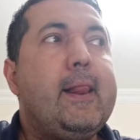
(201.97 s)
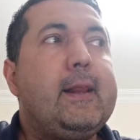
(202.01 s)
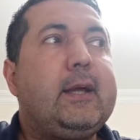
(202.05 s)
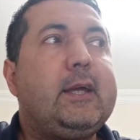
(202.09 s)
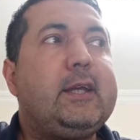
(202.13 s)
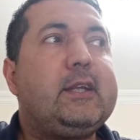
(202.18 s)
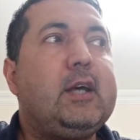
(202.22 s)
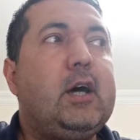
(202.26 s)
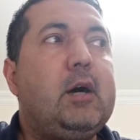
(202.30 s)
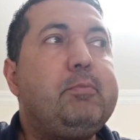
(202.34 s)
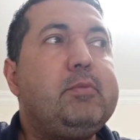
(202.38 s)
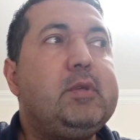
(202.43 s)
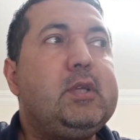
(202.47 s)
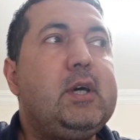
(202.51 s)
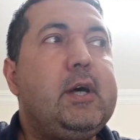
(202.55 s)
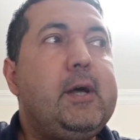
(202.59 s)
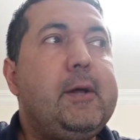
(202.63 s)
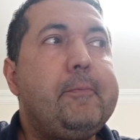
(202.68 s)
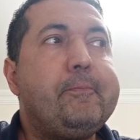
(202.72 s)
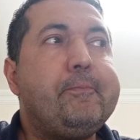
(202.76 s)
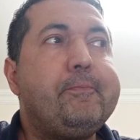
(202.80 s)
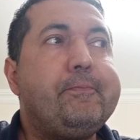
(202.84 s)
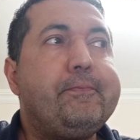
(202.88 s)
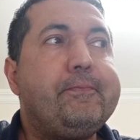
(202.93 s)

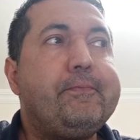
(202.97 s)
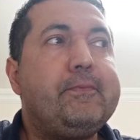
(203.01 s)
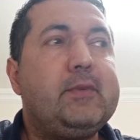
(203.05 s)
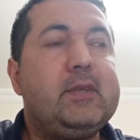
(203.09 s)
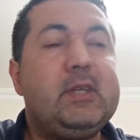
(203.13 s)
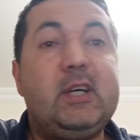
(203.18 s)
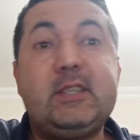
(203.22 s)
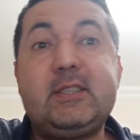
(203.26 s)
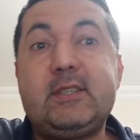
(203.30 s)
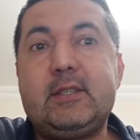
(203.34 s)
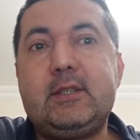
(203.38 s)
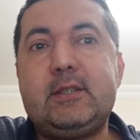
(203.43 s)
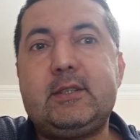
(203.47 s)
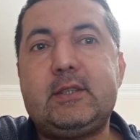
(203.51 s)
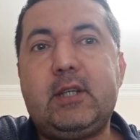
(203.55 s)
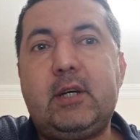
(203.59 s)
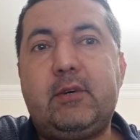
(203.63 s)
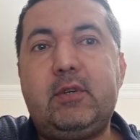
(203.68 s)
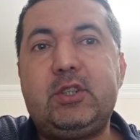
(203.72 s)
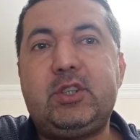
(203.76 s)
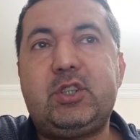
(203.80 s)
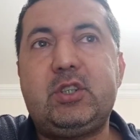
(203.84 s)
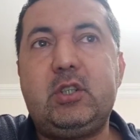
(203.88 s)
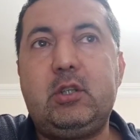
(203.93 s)
kitapta nasıl
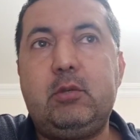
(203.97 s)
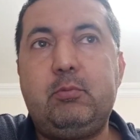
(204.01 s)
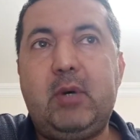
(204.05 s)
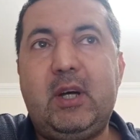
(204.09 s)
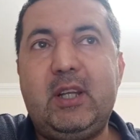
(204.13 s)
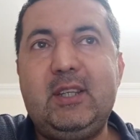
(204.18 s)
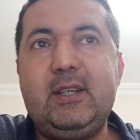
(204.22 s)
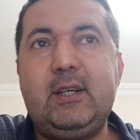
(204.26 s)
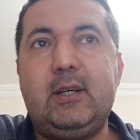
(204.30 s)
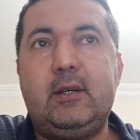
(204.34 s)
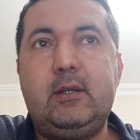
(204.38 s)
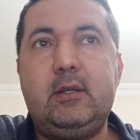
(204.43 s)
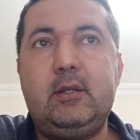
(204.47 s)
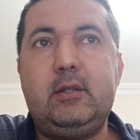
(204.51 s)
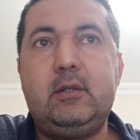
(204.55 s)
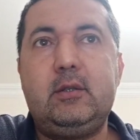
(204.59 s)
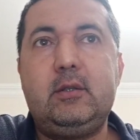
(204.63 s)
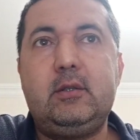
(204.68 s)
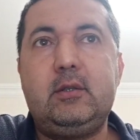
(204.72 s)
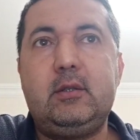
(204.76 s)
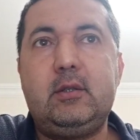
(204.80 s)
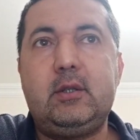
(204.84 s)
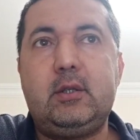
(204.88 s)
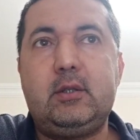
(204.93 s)
savaşılmalı
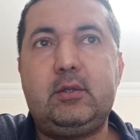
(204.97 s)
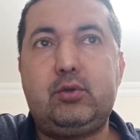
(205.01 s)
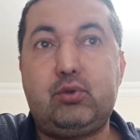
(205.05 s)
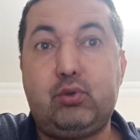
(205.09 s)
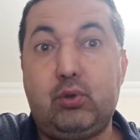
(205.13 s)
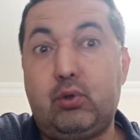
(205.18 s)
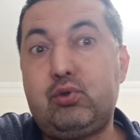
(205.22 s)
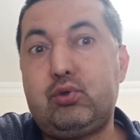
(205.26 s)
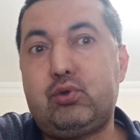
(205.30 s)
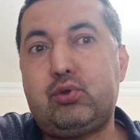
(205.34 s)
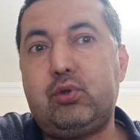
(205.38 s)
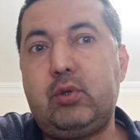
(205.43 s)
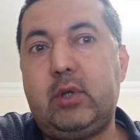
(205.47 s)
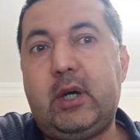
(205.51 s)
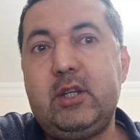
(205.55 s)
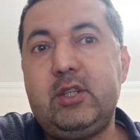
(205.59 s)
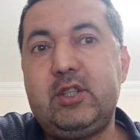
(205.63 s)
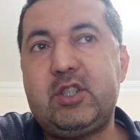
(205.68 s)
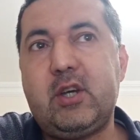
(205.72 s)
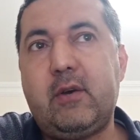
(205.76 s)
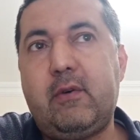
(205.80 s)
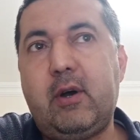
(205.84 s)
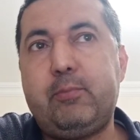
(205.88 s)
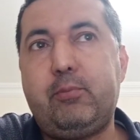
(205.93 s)
sorusuna
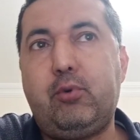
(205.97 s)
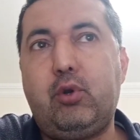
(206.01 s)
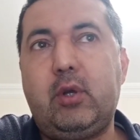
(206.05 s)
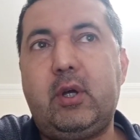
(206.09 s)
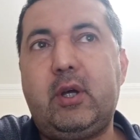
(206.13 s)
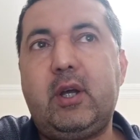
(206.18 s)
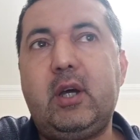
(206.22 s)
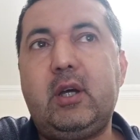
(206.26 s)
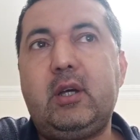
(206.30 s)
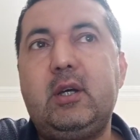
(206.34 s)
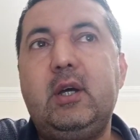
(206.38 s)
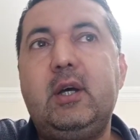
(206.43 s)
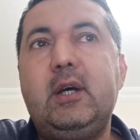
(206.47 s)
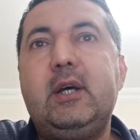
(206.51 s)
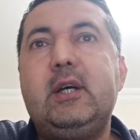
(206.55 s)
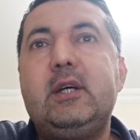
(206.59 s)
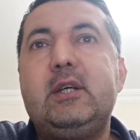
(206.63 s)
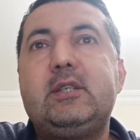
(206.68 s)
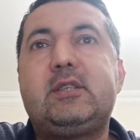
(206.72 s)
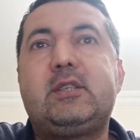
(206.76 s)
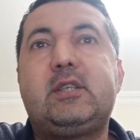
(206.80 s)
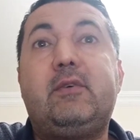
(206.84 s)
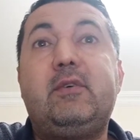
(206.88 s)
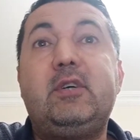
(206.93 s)
cevap olarak
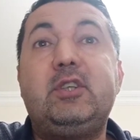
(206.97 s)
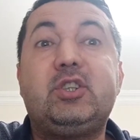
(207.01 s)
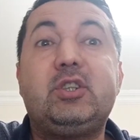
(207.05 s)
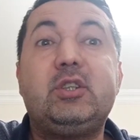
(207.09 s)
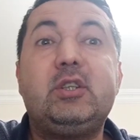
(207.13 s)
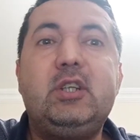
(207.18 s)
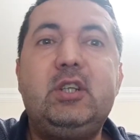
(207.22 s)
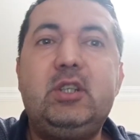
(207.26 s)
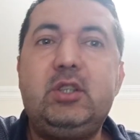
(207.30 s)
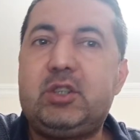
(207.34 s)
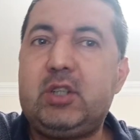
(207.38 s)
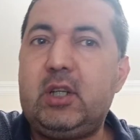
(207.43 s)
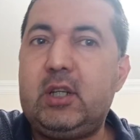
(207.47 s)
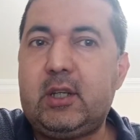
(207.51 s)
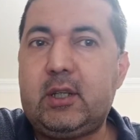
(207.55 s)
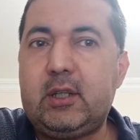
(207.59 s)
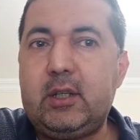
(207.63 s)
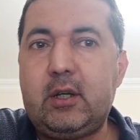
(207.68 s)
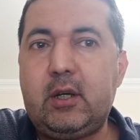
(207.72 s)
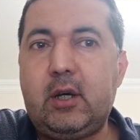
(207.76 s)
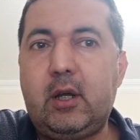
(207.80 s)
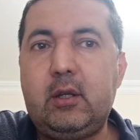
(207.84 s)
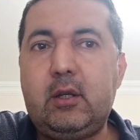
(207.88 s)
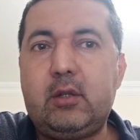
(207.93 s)
savaşın
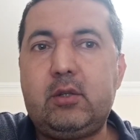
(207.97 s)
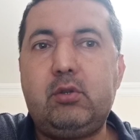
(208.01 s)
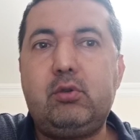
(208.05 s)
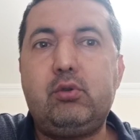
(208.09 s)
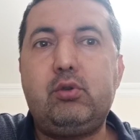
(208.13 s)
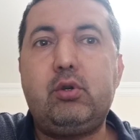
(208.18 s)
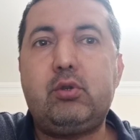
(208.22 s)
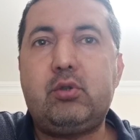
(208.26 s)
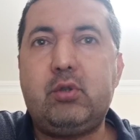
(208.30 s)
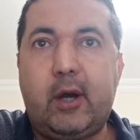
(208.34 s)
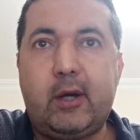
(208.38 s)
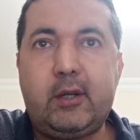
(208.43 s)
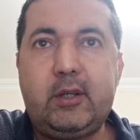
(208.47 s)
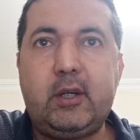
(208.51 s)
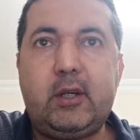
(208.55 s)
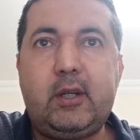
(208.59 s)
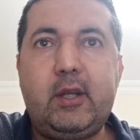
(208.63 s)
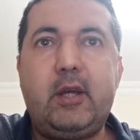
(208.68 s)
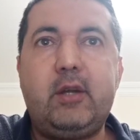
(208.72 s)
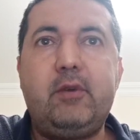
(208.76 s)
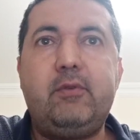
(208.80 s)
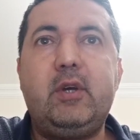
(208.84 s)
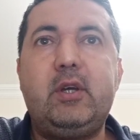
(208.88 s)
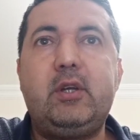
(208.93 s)
incelikleri anlatılıyor,
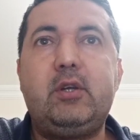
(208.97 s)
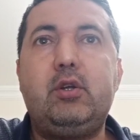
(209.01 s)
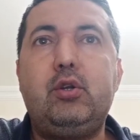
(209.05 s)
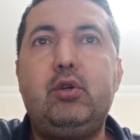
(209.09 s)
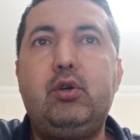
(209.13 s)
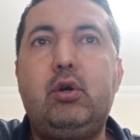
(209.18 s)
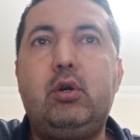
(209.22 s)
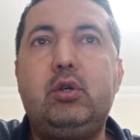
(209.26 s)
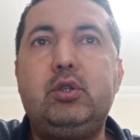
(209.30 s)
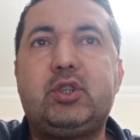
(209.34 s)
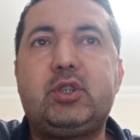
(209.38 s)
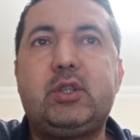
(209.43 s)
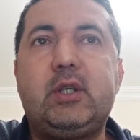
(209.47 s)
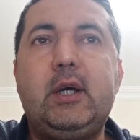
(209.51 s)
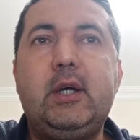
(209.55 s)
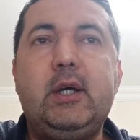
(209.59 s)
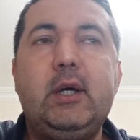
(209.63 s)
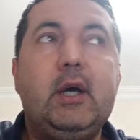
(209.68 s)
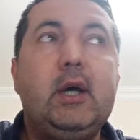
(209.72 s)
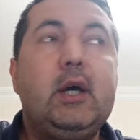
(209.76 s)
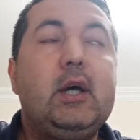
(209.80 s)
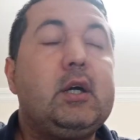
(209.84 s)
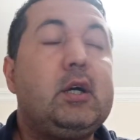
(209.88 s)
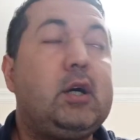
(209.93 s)
taktikleri veriliyor. İşte
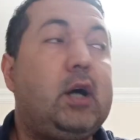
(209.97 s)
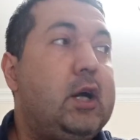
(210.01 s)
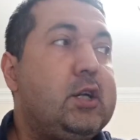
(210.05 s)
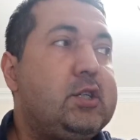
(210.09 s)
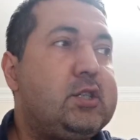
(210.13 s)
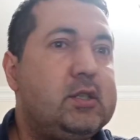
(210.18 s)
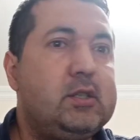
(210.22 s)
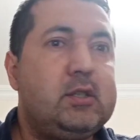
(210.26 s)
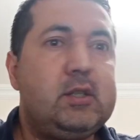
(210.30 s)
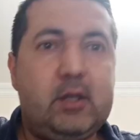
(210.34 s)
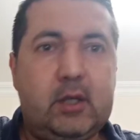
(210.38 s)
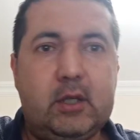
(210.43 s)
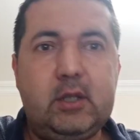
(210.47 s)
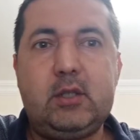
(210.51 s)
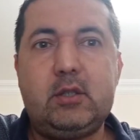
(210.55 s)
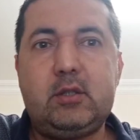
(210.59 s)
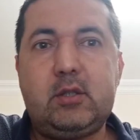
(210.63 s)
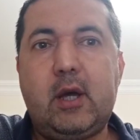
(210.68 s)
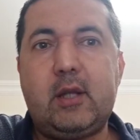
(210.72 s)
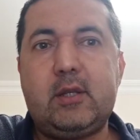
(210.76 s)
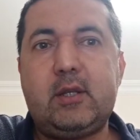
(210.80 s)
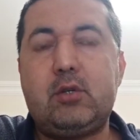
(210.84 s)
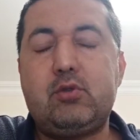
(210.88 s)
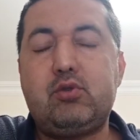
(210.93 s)
karşısındakini
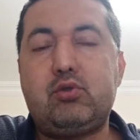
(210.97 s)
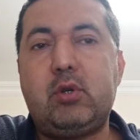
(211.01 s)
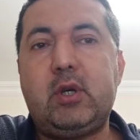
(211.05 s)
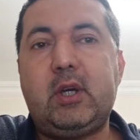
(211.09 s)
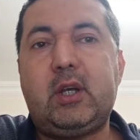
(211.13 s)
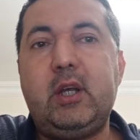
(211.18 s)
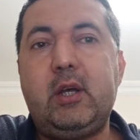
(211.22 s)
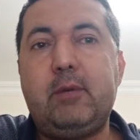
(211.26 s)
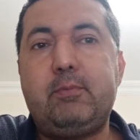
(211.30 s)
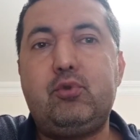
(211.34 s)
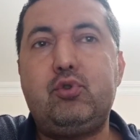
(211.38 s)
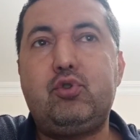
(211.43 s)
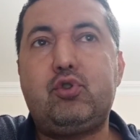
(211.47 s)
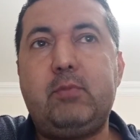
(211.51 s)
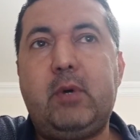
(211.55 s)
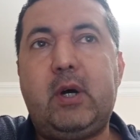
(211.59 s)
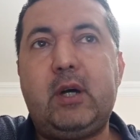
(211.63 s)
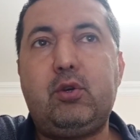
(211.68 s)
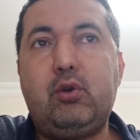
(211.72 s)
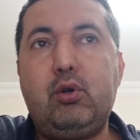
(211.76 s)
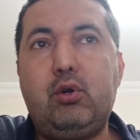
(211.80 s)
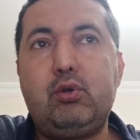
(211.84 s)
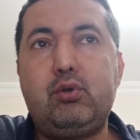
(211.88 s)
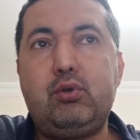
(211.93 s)
zaten sürekli hep
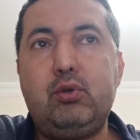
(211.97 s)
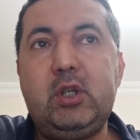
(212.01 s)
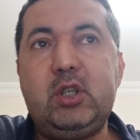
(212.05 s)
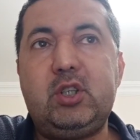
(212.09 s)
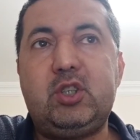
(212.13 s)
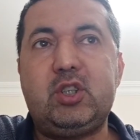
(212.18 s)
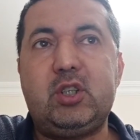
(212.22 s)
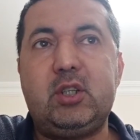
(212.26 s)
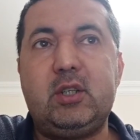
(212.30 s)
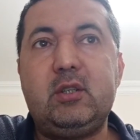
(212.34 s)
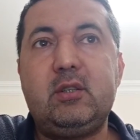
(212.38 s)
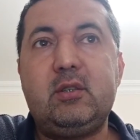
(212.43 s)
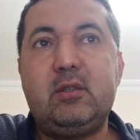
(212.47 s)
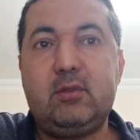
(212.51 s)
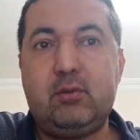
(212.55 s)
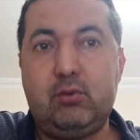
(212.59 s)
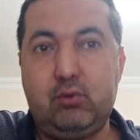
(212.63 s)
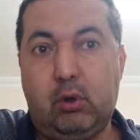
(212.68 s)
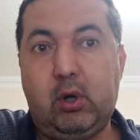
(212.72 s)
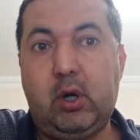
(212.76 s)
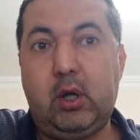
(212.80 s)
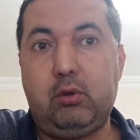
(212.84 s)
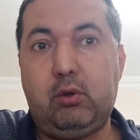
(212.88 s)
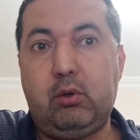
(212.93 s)
düşman gördüğü için
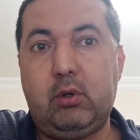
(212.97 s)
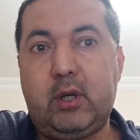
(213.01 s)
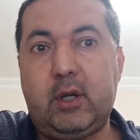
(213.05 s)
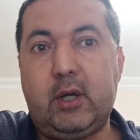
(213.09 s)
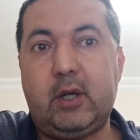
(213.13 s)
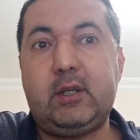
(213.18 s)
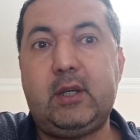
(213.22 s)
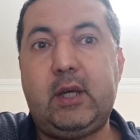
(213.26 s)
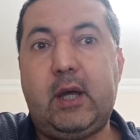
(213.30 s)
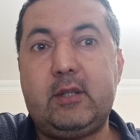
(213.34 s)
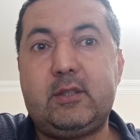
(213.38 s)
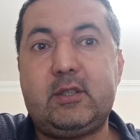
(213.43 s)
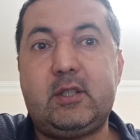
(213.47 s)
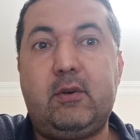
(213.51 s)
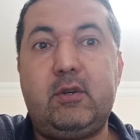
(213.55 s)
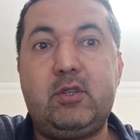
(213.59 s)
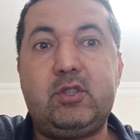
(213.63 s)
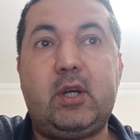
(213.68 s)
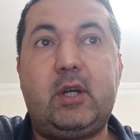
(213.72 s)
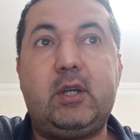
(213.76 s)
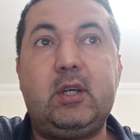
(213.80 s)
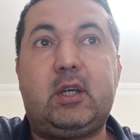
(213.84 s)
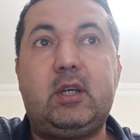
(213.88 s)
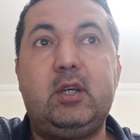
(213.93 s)
doğal olarak yani
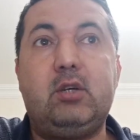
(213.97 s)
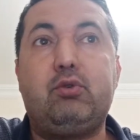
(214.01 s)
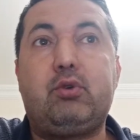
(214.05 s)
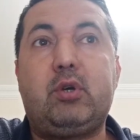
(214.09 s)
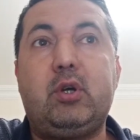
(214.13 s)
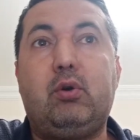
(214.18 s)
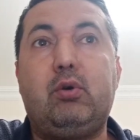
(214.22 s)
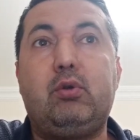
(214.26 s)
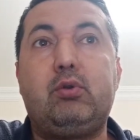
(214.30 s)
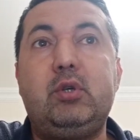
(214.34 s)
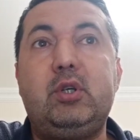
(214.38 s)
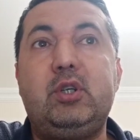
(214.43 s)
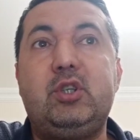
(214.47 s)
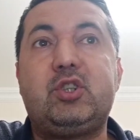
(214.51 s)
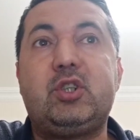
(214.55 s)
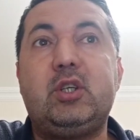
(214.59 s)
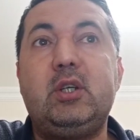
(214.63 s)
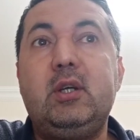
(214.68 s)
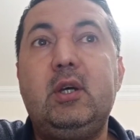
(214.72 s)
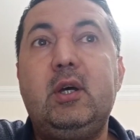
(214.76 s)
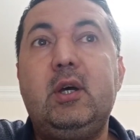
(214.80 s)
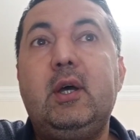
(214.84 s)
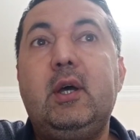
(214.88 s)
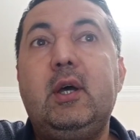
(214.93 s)
savaşan iki ülke olduğu
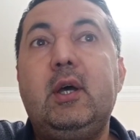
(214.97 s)
için